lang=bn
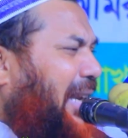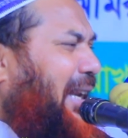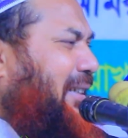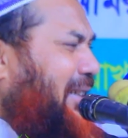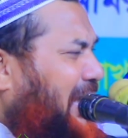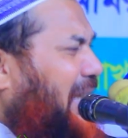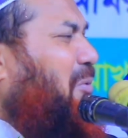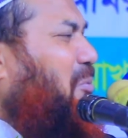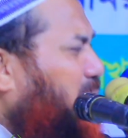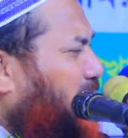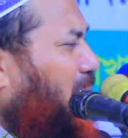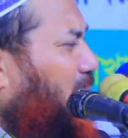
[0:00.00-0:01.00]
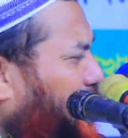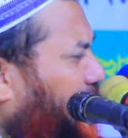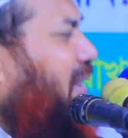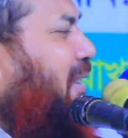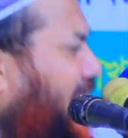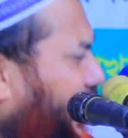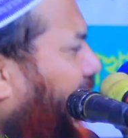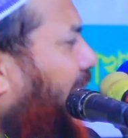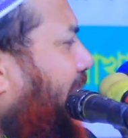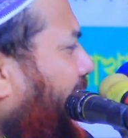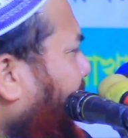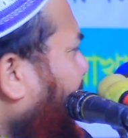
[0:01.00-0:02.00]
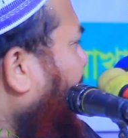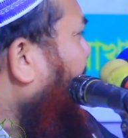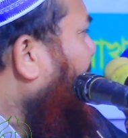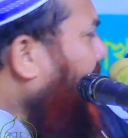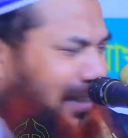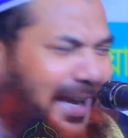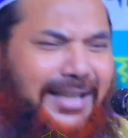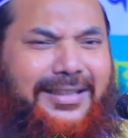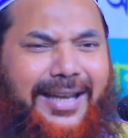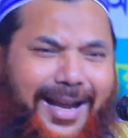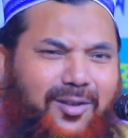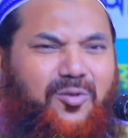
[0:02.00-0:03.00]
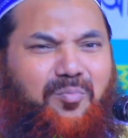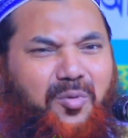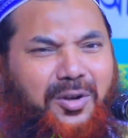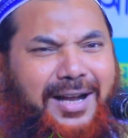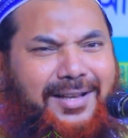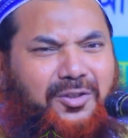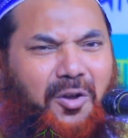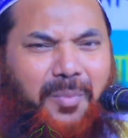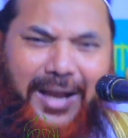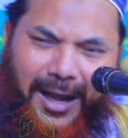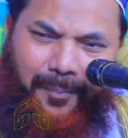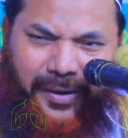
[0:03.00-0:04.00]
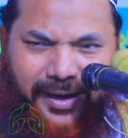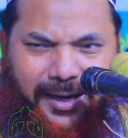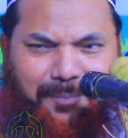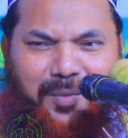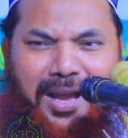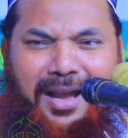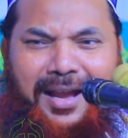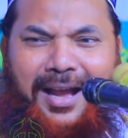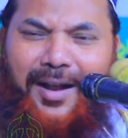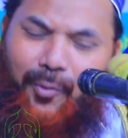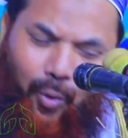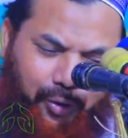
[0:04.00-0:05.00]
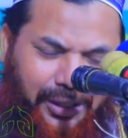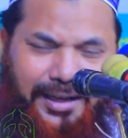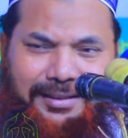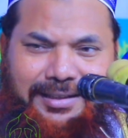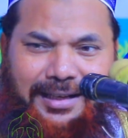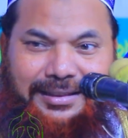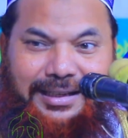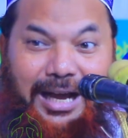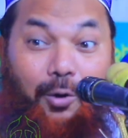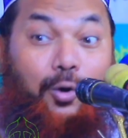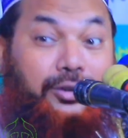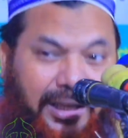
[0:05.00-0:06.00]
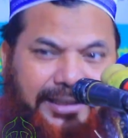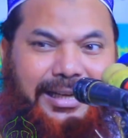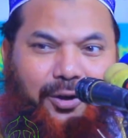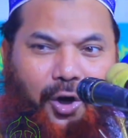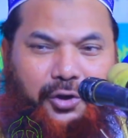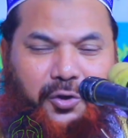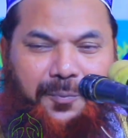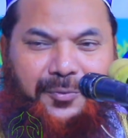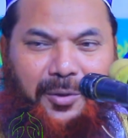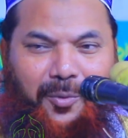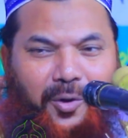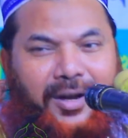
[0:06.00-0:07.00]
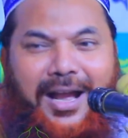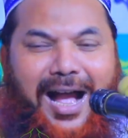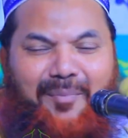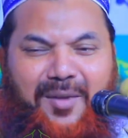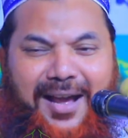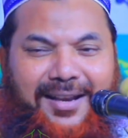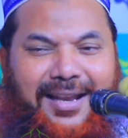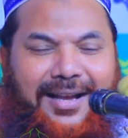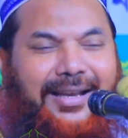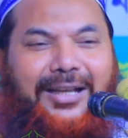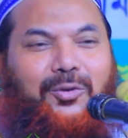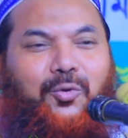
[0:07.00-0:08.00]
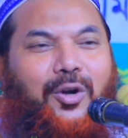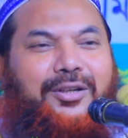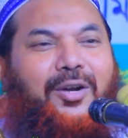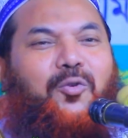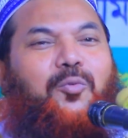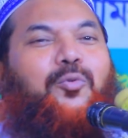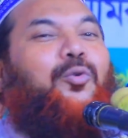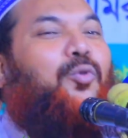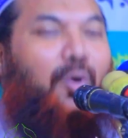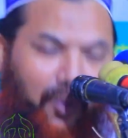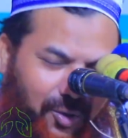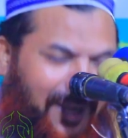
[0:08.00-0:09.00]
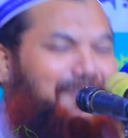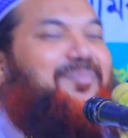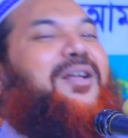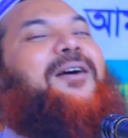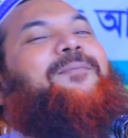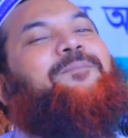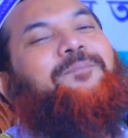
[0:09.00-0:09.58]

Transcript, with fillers: ঠেলা ঠেলি কিলা কিলি এটা এদের এক নম্বর কাজ হবে হাবিব ওদেরকে দিয়া ওদেরকে গজব দেব আমি আল্লাহ এই দোয়াটা কবুল করলাম না